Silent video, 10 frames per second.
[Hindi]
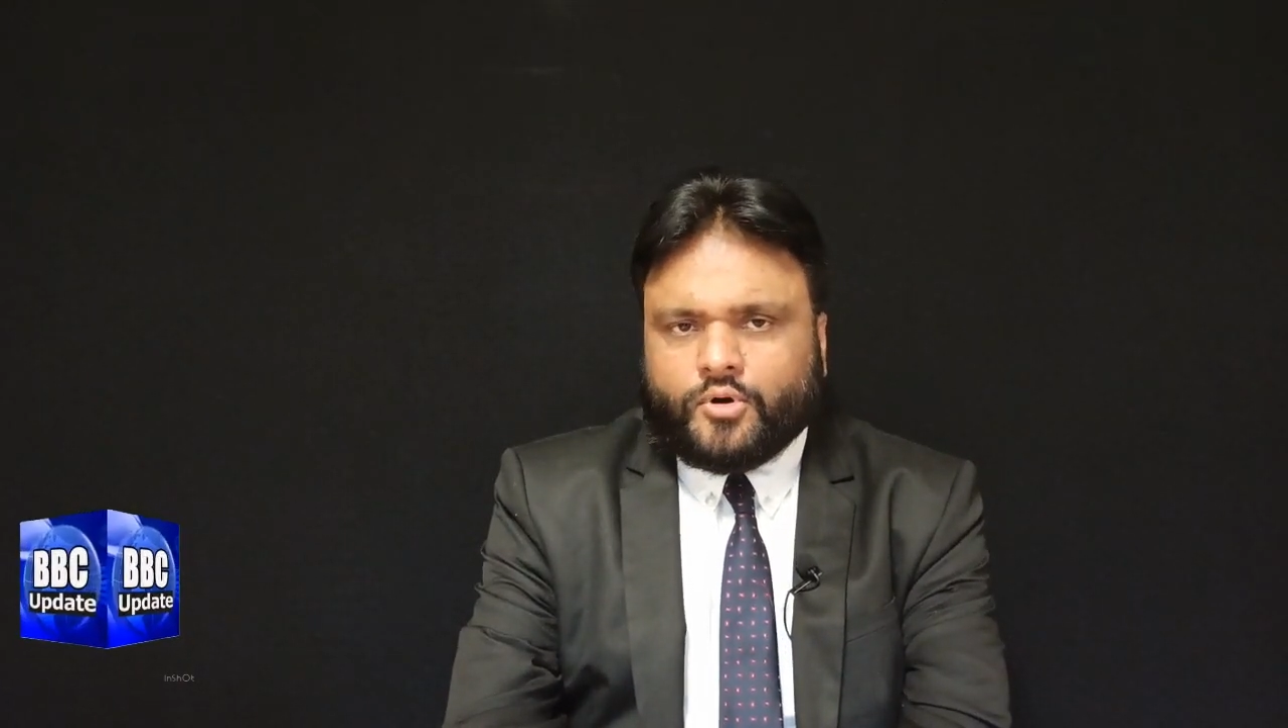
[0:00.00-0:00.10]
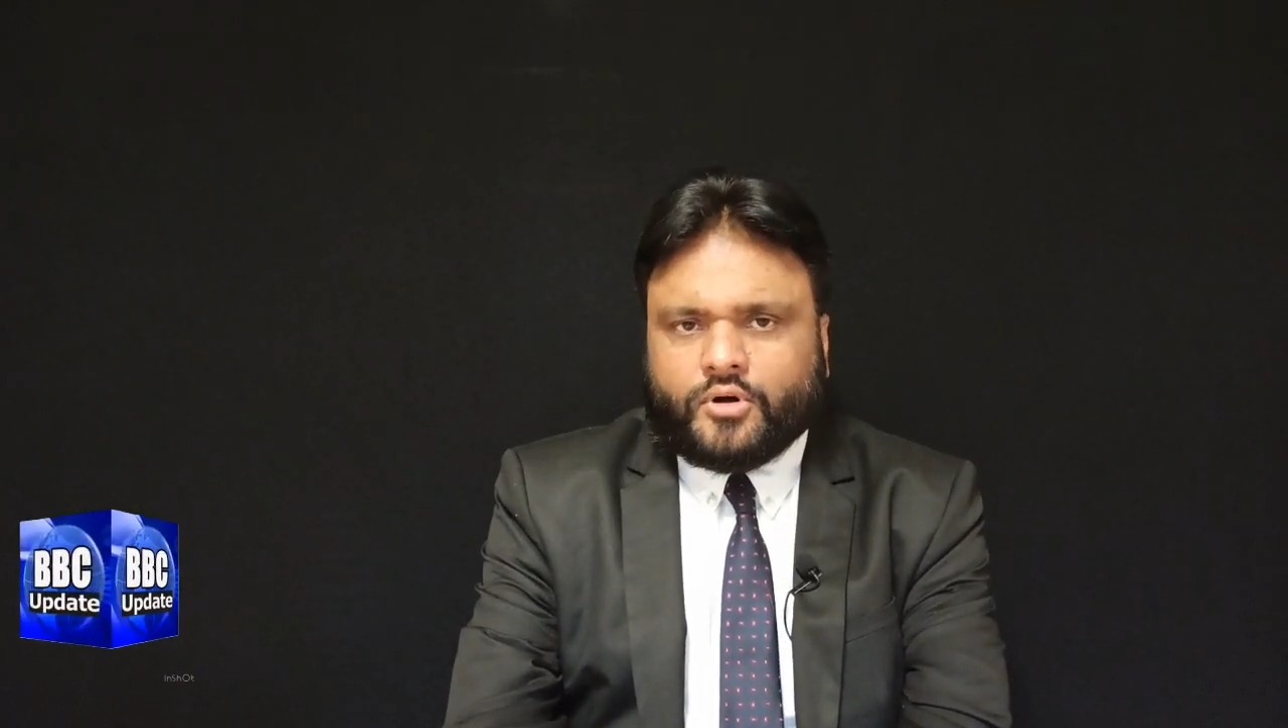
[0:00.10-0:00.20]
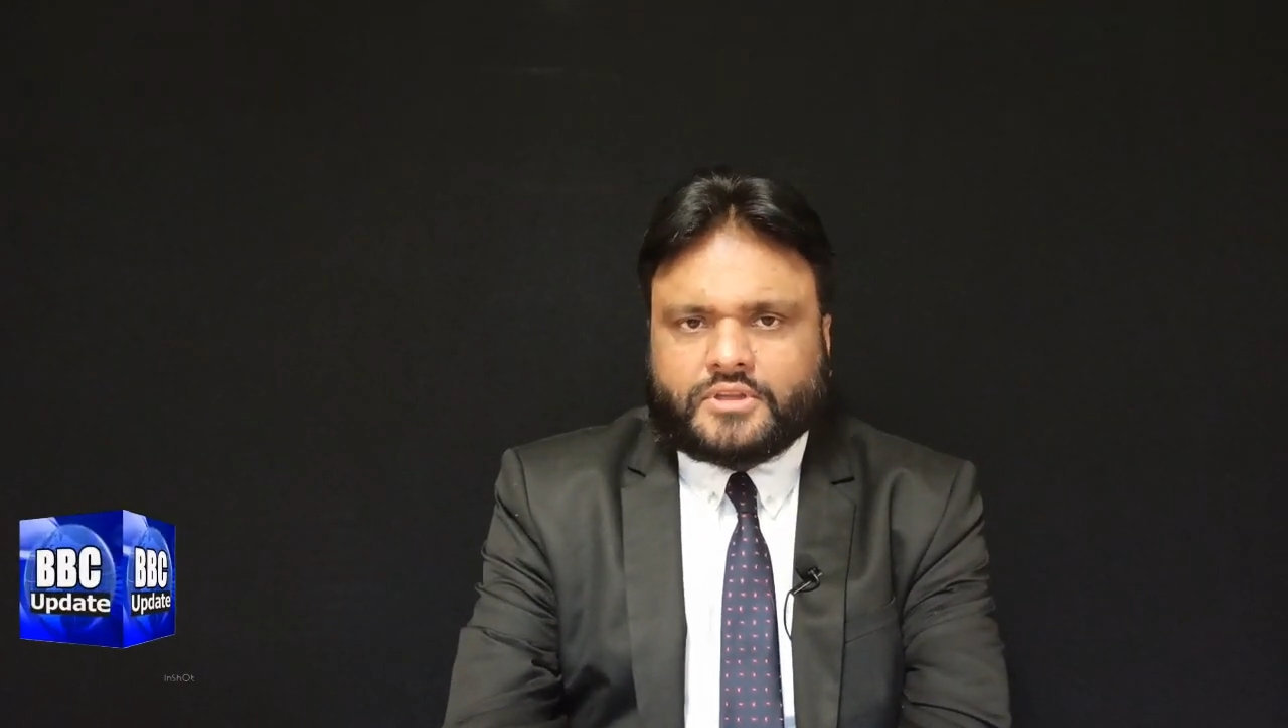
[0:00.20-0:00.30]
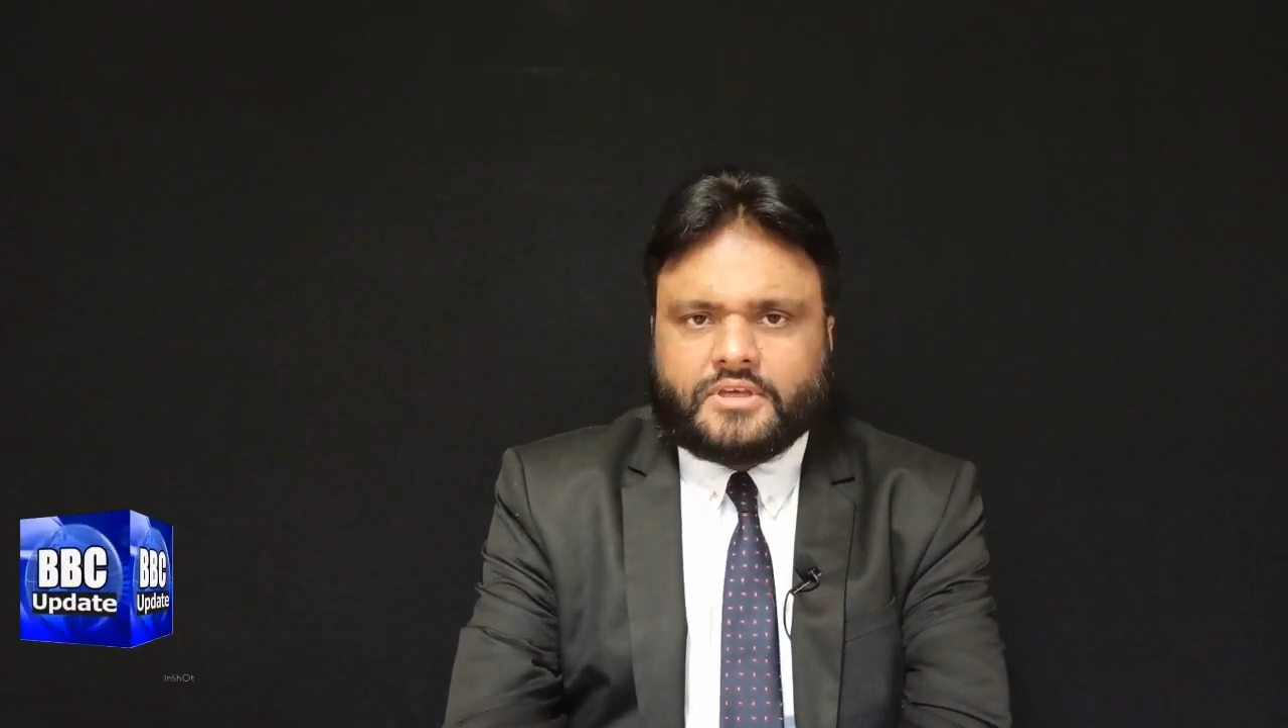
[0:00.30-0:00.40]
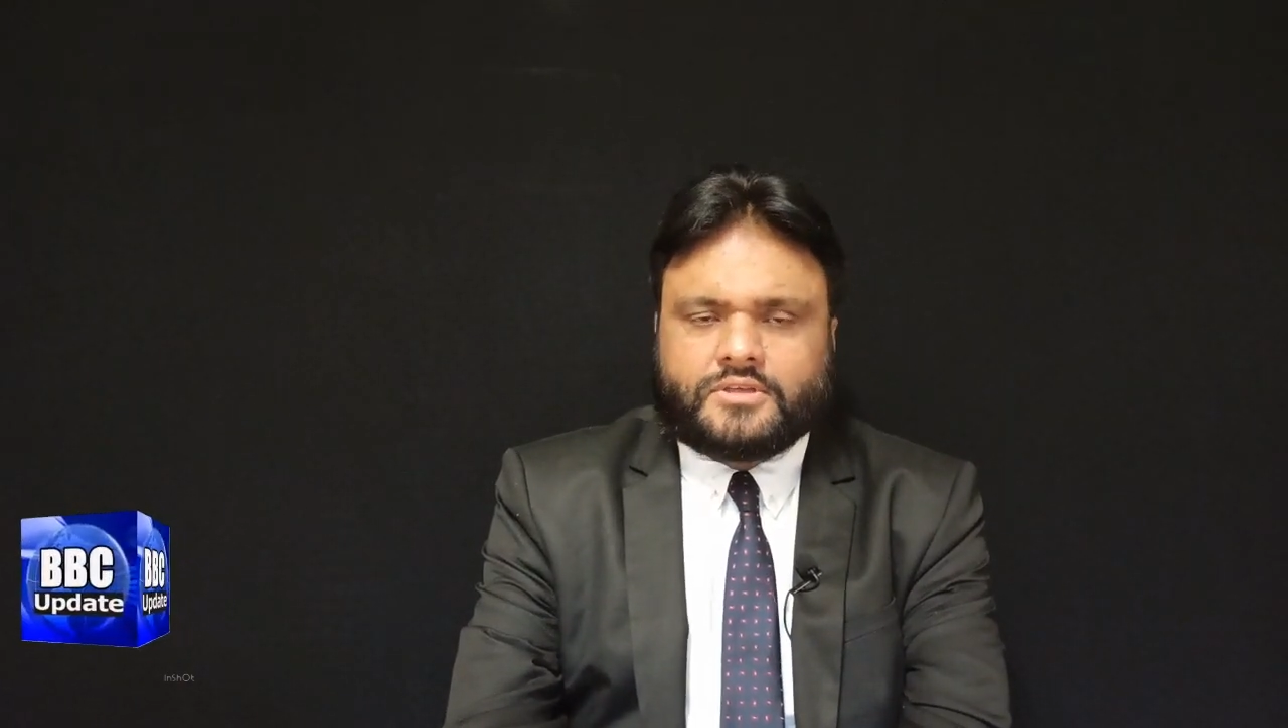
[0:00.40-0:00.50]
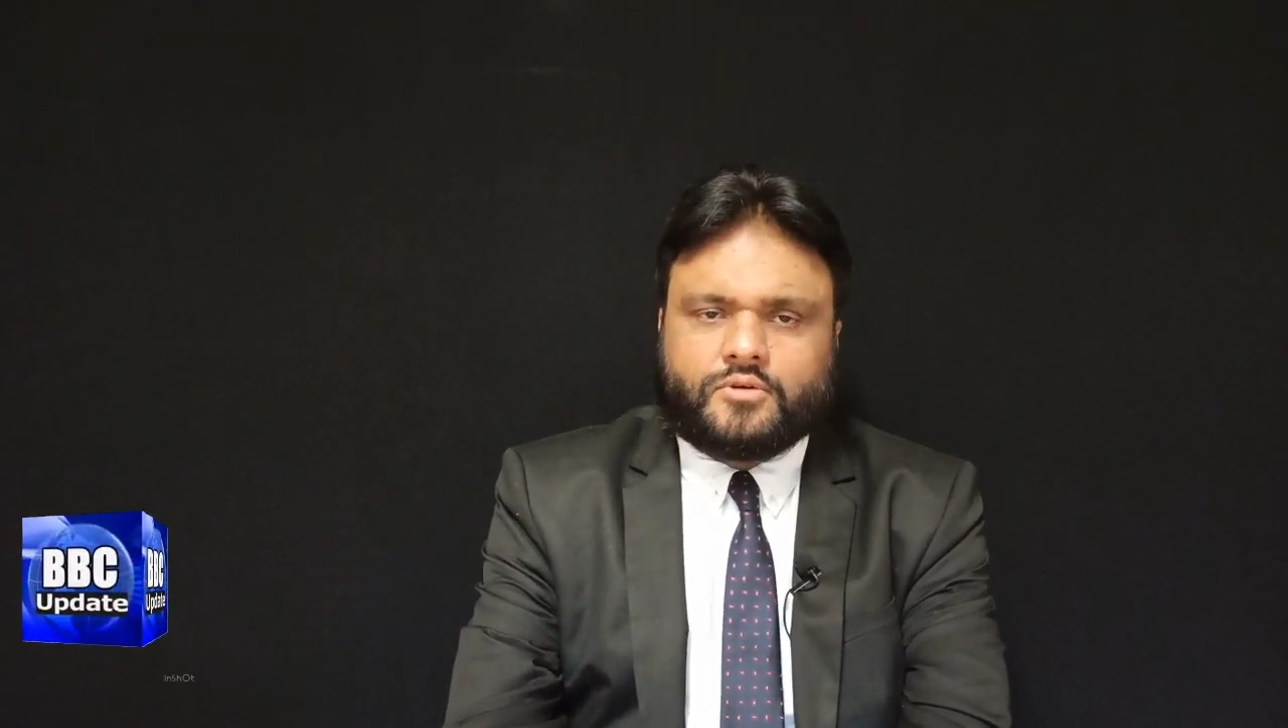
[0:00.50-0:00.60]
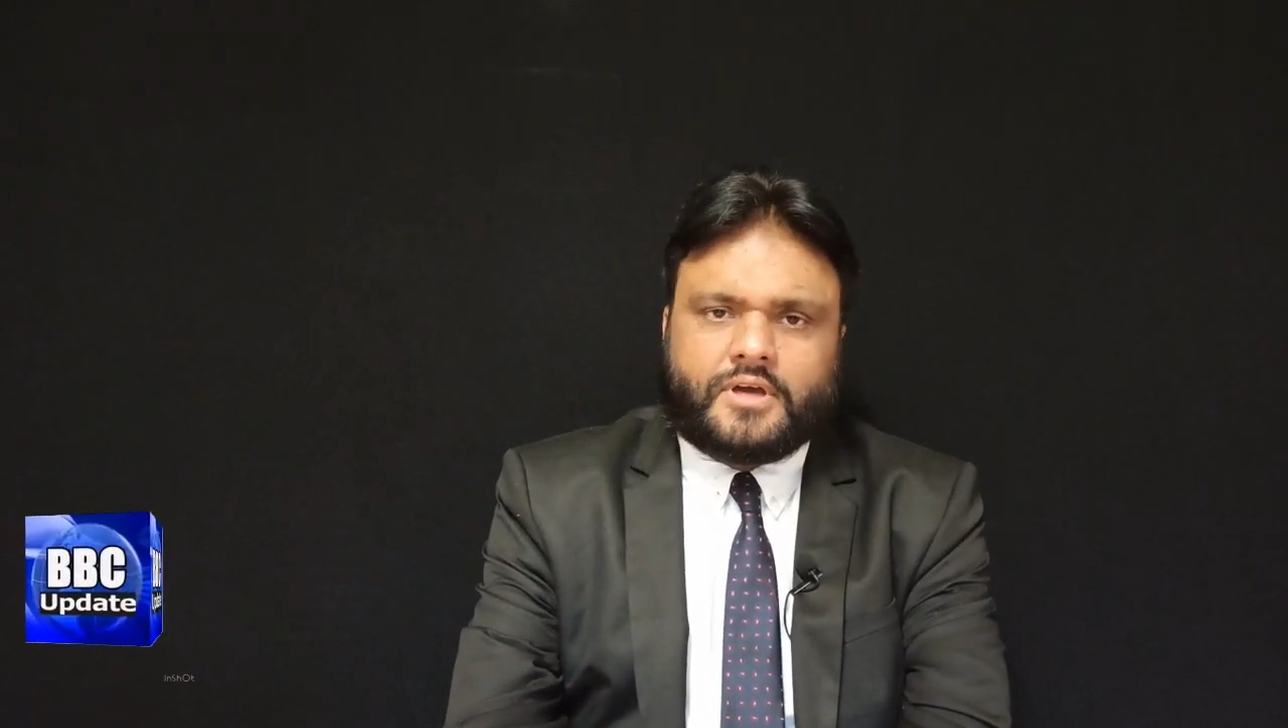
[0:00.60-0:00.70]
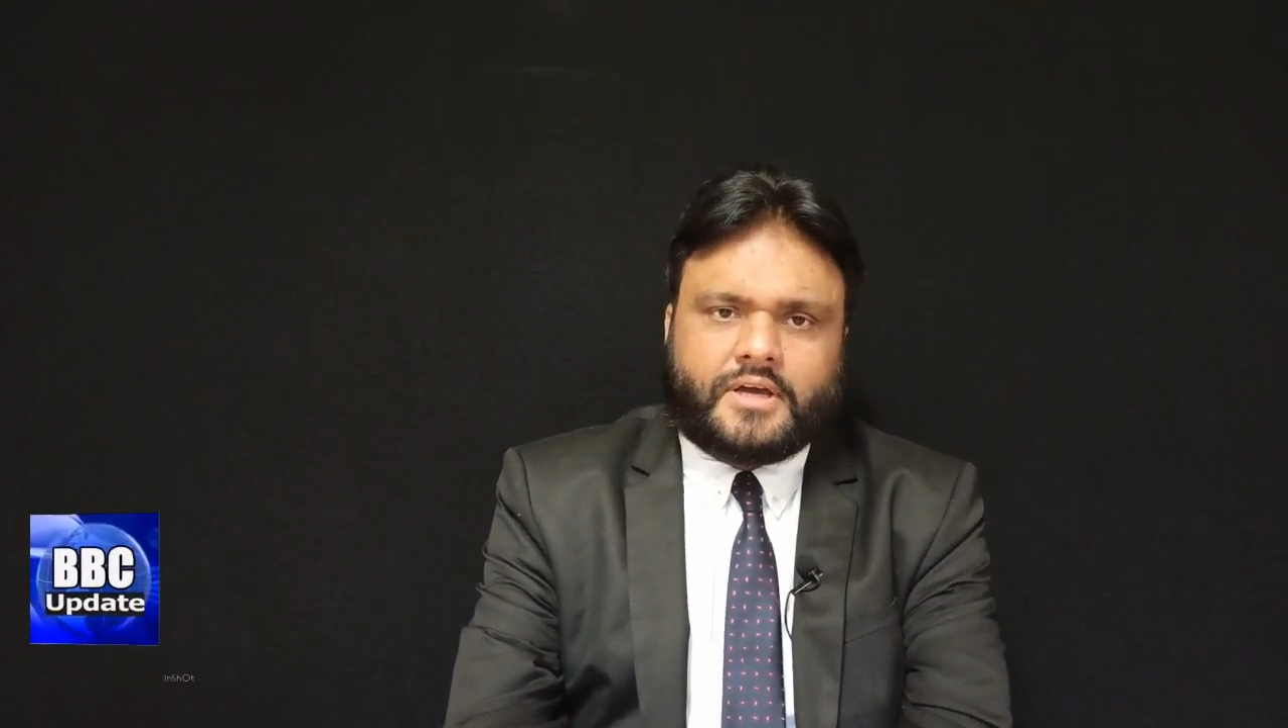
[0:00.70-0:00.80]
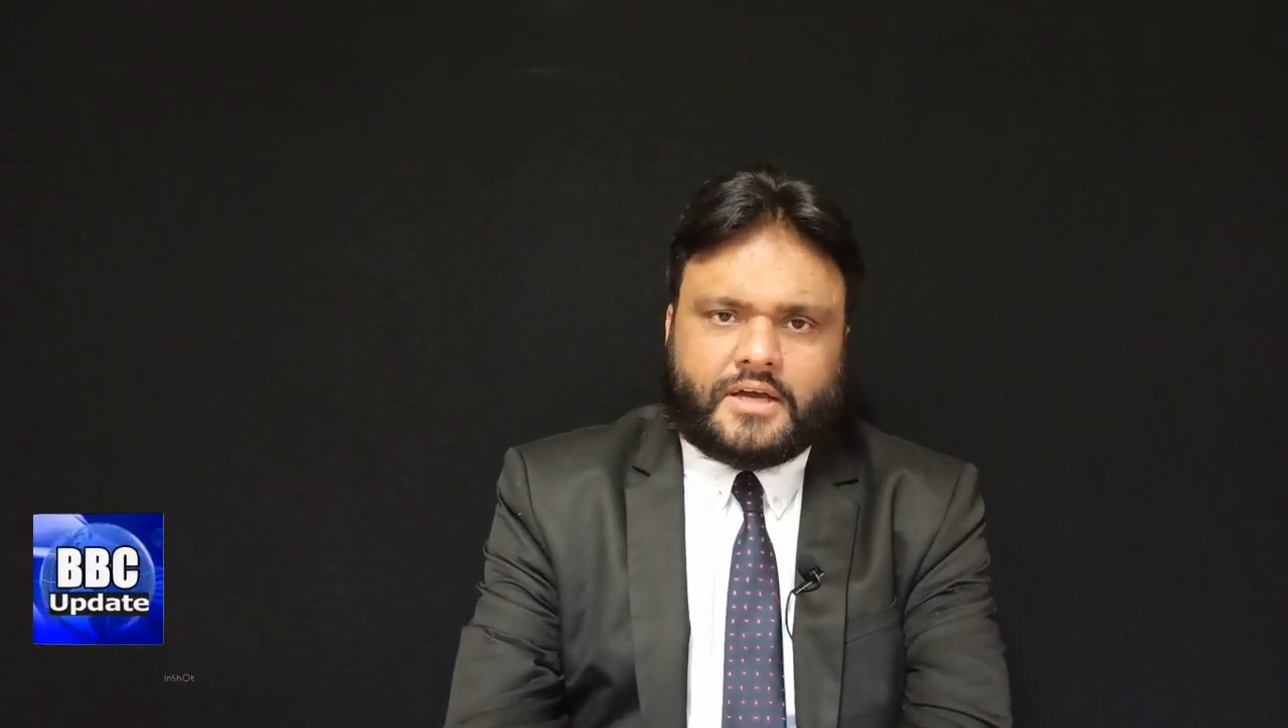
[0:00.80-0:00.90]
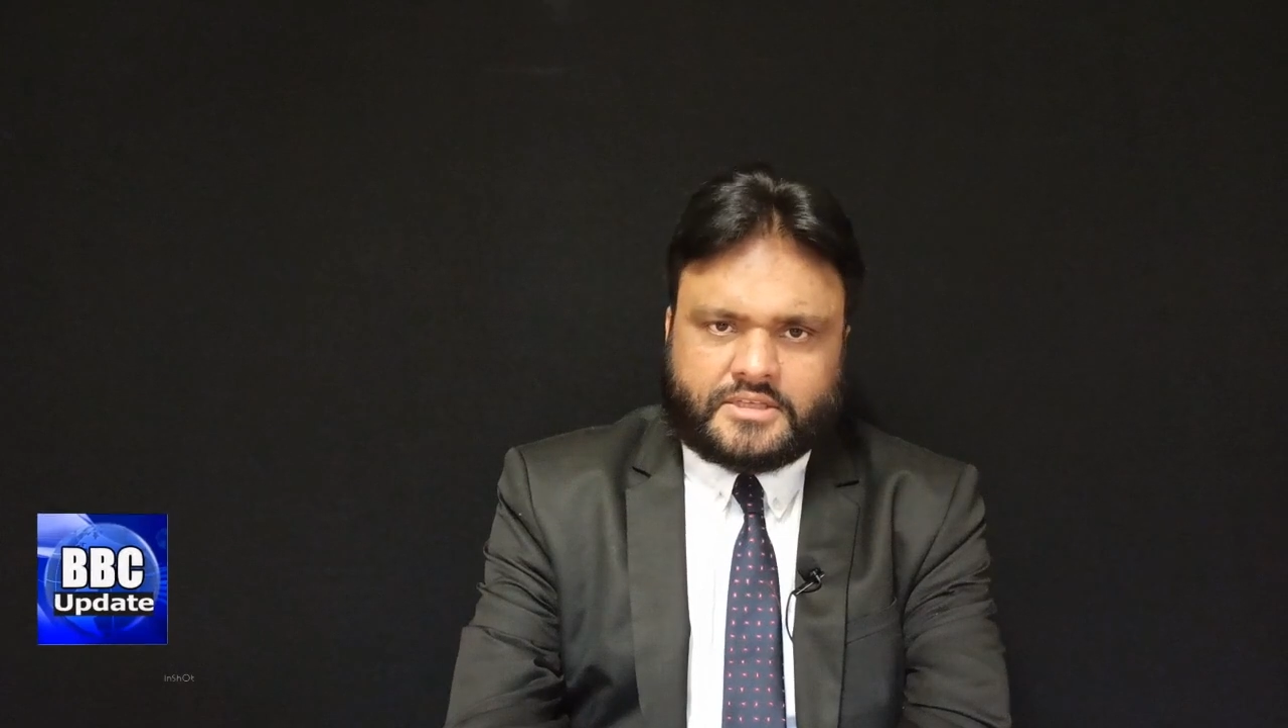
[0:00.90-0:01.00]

बहुत ही जो है